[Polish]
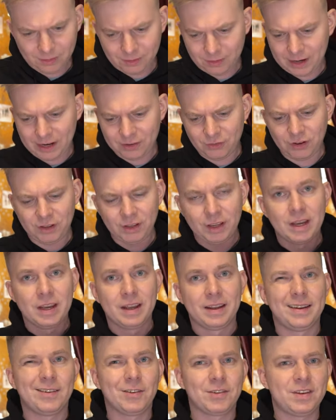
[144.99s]
to raczej
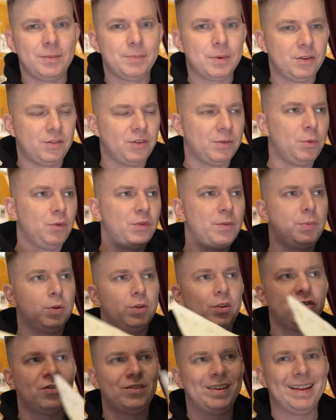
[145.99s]
osypki się mówi
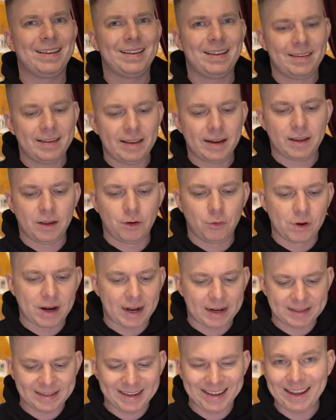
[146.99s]
potocznie na te serki
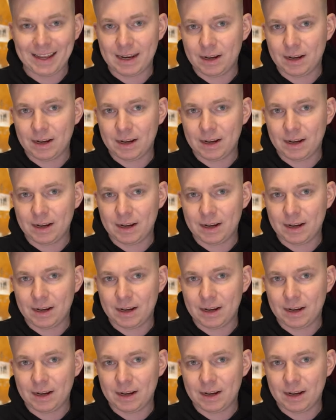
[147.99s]
góralskie,